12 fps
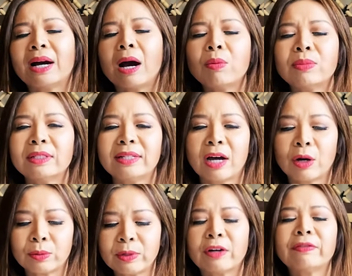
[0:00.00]
không thì họ
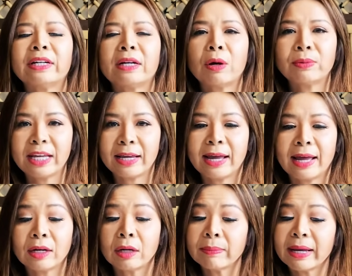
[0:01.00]
cũng hỏi vài câu, vậy hả,
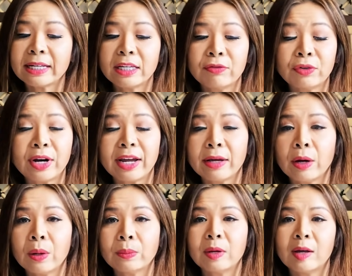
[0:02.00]
có mang gì vô đây
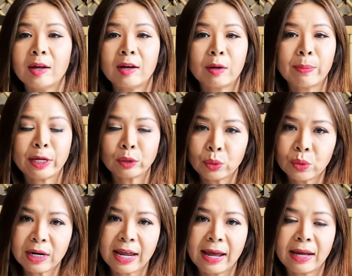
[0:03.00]
không, có mang thuốc
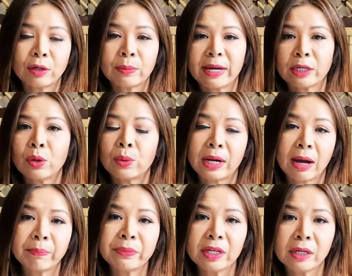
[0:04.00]
lá, có mang đồ
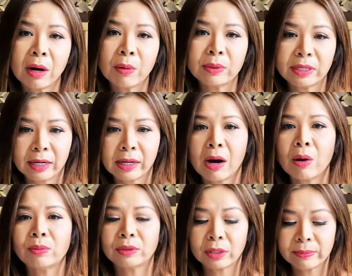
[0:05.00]
cấm gì không, dạ
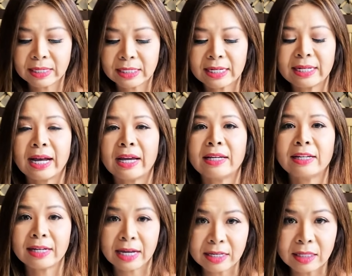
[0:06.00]
không, có mang trái cây, cái
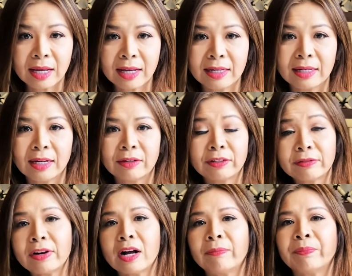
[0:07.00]
cây gì, vân
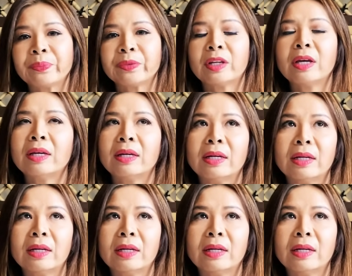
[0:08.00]
vân. Thì